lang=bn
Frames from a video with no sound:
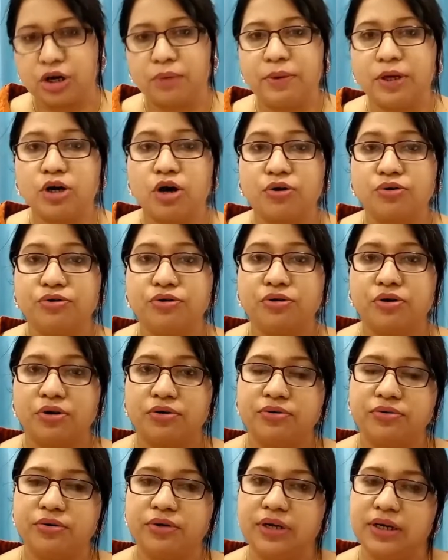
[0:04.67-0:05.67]
তবে কখনো
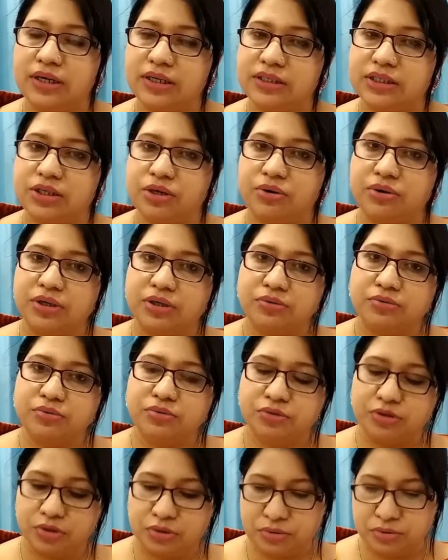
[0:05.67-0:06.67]
কখনো এটি অনেক
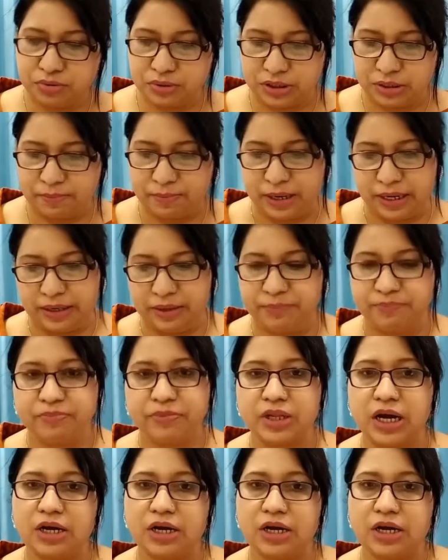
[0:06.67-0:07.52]
গুরুতর হতে পারে